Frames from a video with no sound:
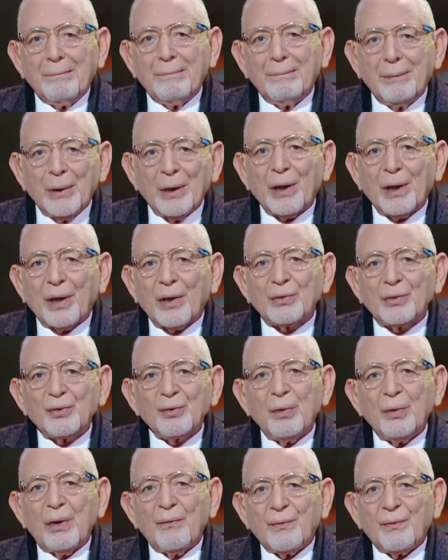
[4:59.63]

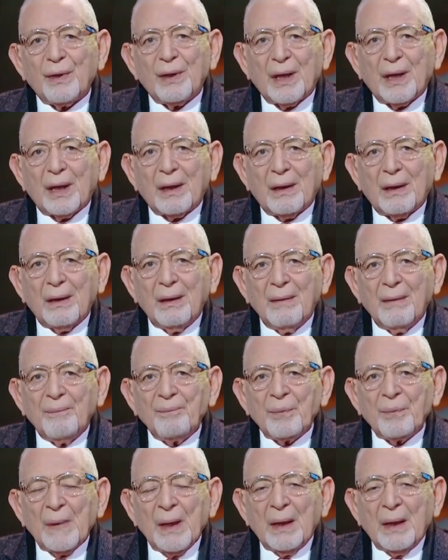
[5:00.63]
بيلخصوها في انك
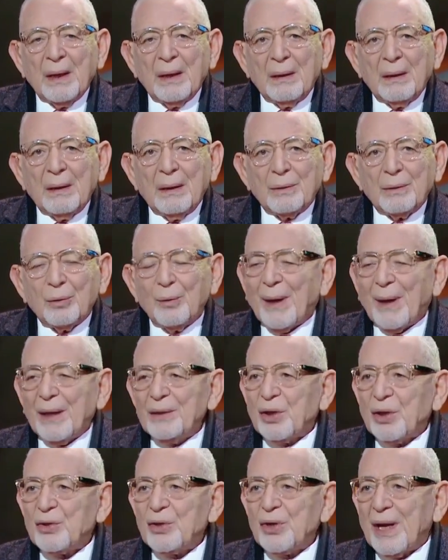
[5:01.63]
تبقى
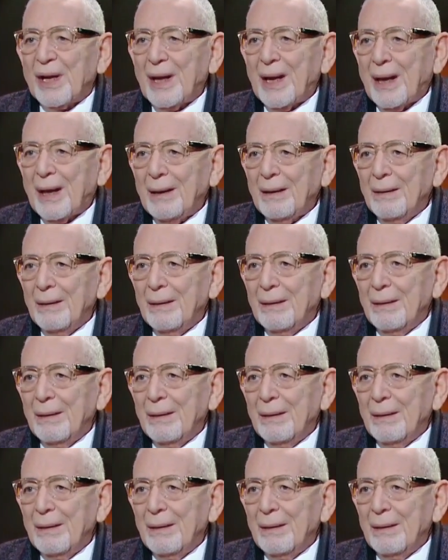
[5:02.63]
عندك شجاعه